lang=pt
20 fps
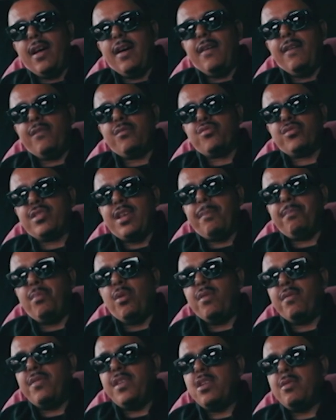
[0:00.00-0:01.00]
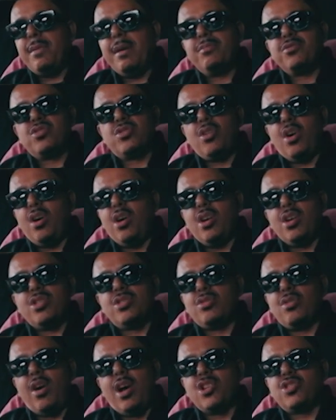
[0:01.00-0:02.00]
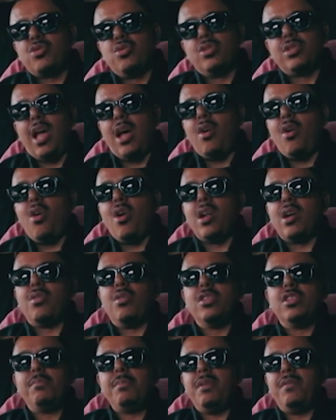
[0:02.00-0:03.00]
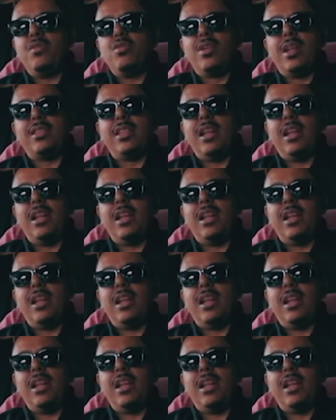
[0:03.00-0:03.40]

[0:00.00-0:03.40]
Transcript: É, o Zé Povinho mesmo só, só achou da hora quando me viu na